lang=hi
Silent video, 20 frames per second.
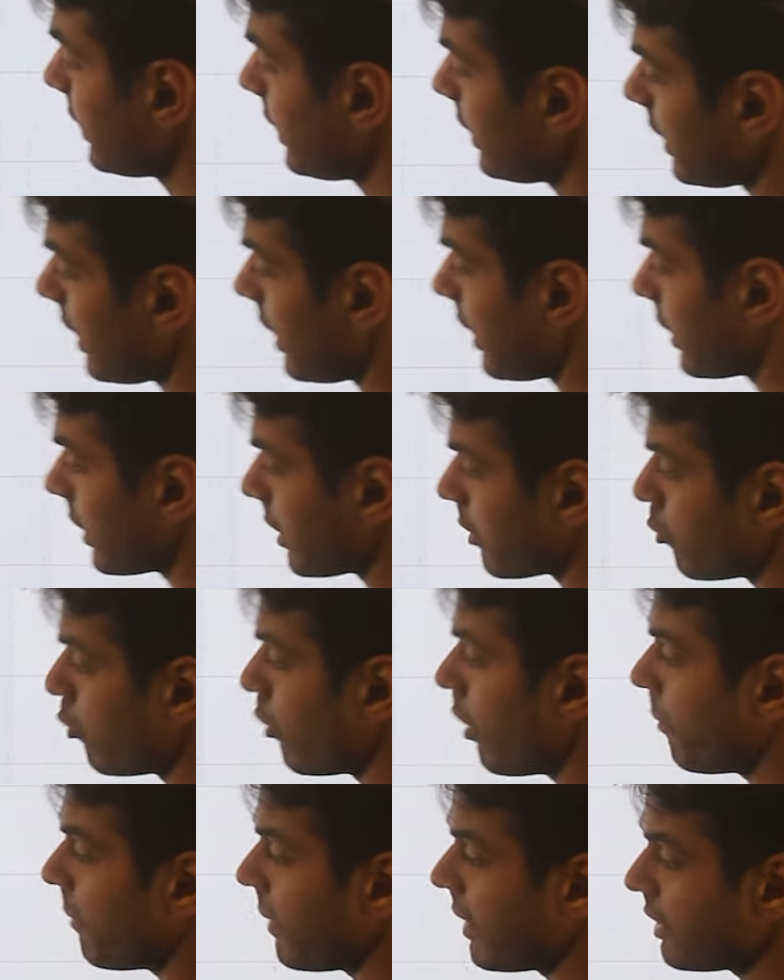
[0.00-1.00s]
कि अगर वो
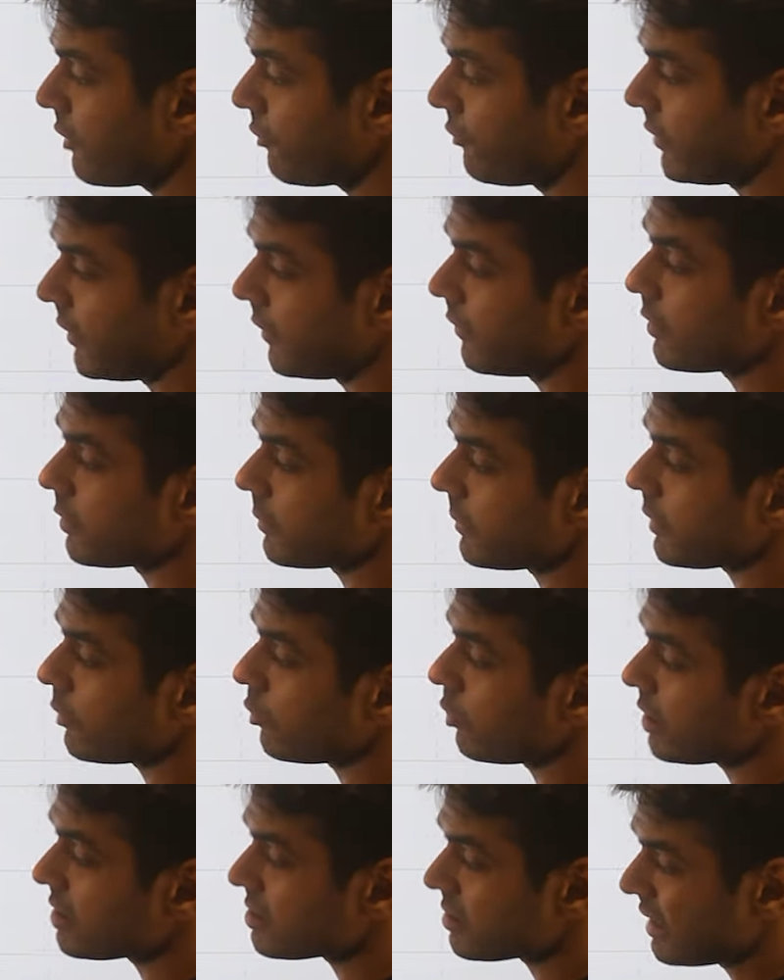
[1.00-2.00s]
हमारे फेवर में
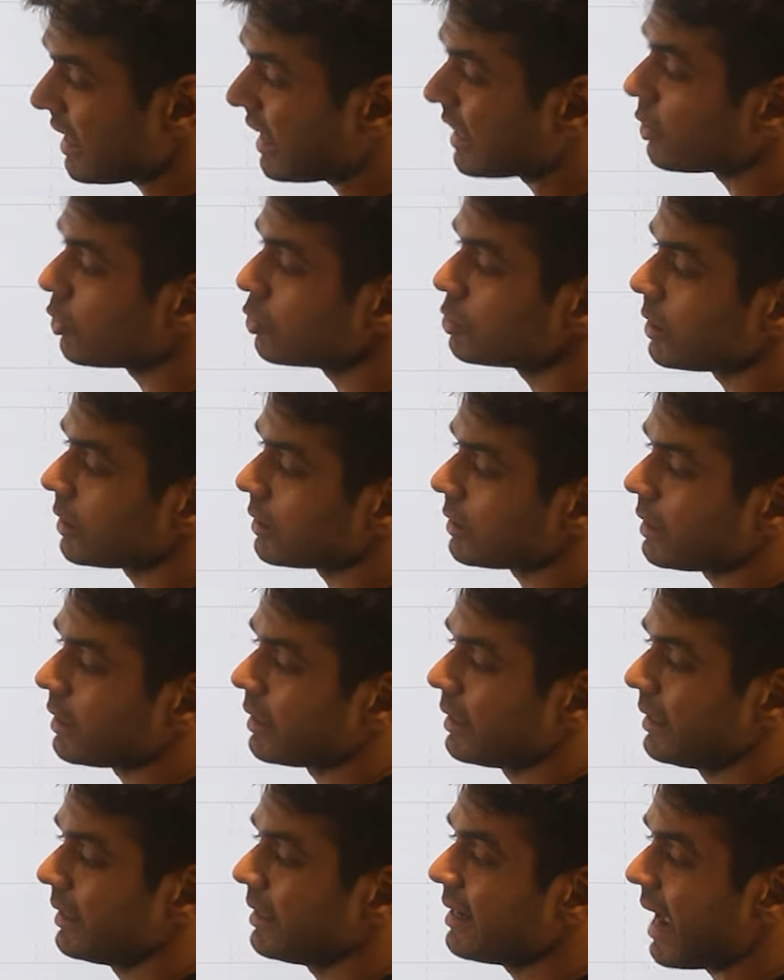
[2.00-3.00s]
होना स्टार्ट हो जाता
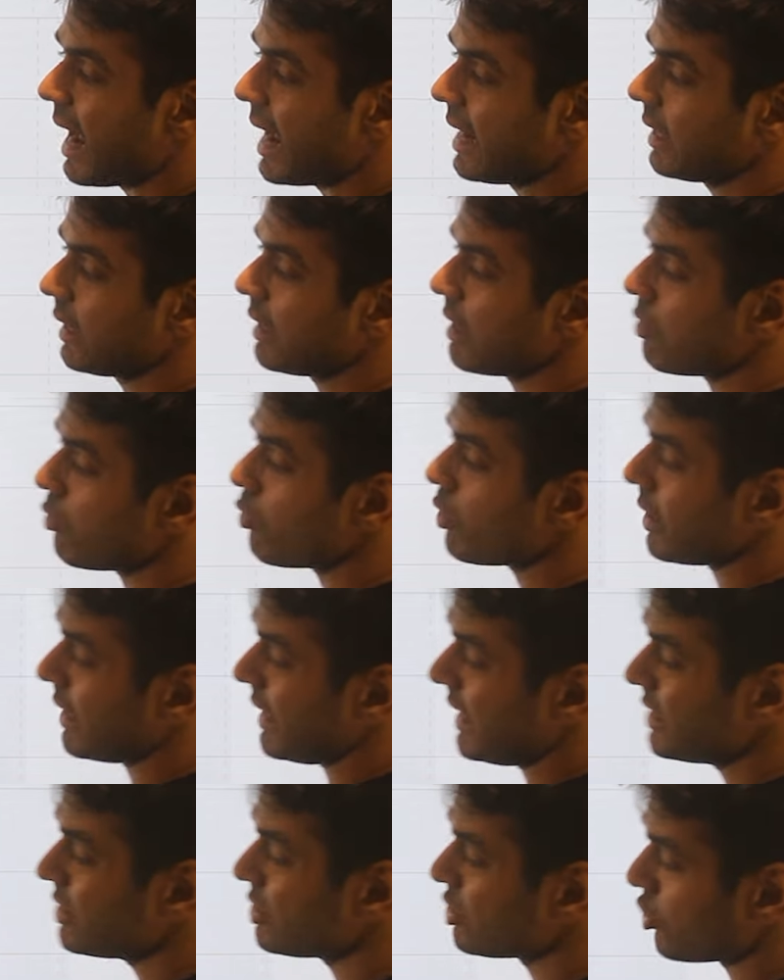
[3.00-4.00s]
है एंड अगर वो
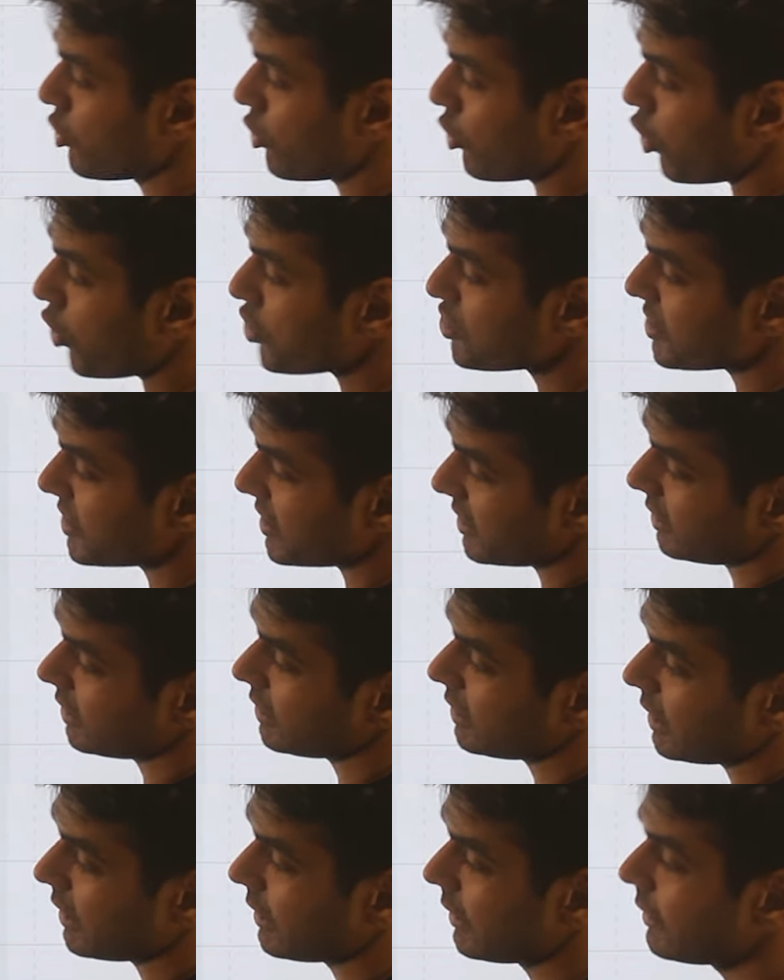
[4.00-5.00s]
रेंज क्रॉस कर
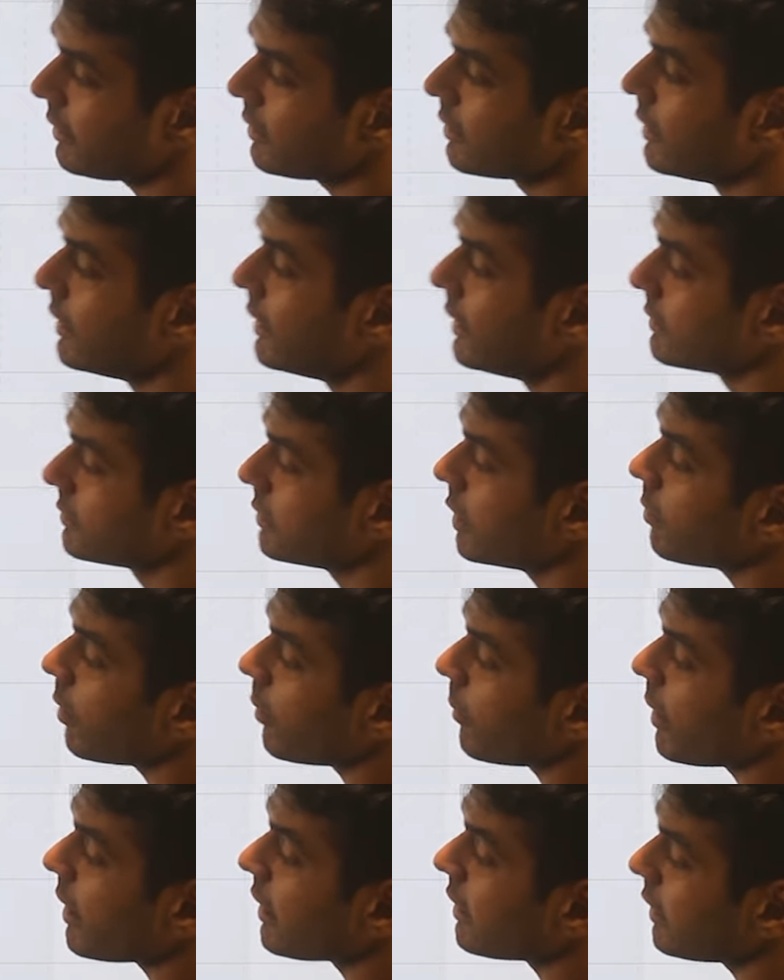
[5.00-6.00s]
देता है तब
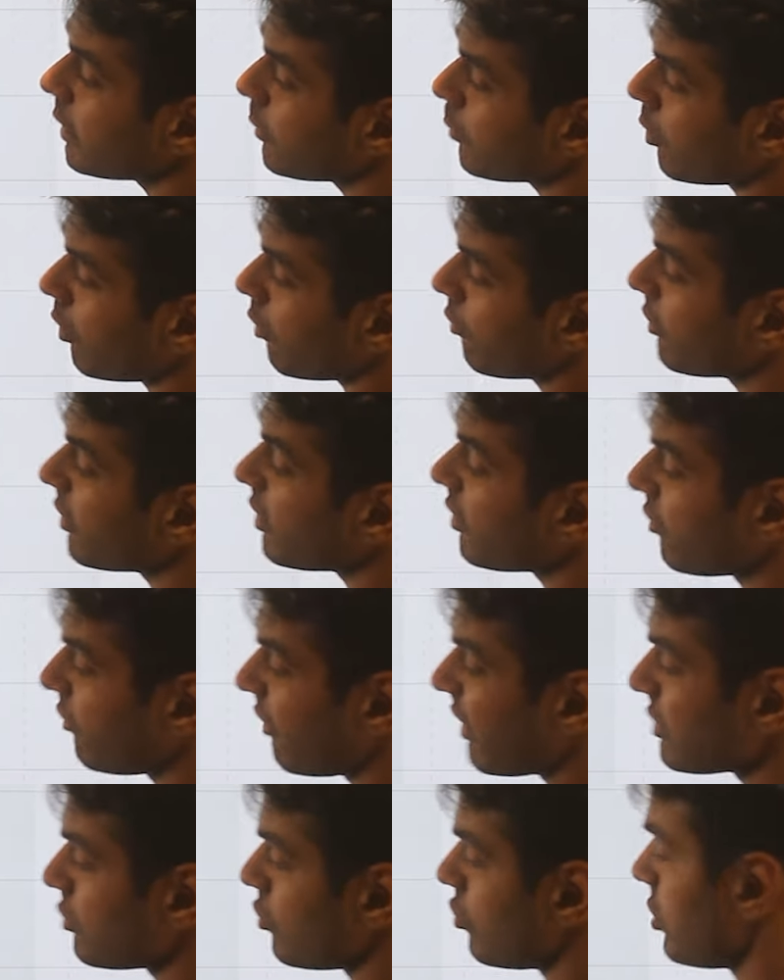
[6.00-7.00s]
हमारा एक प्रॉफिट
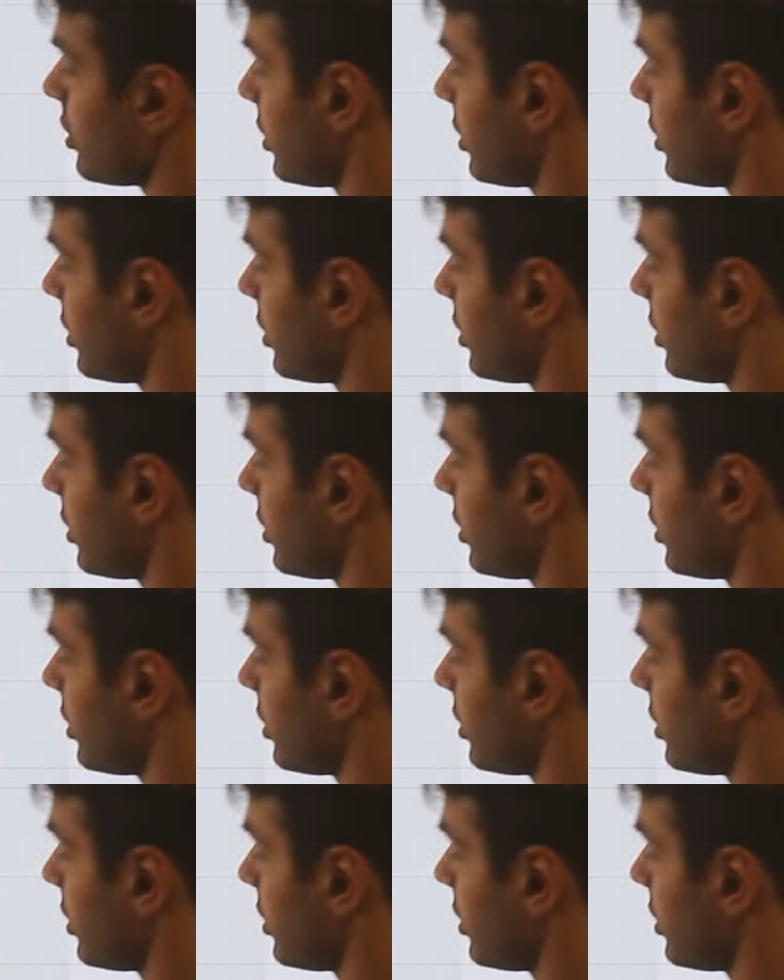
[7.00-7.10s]
फिक्स हो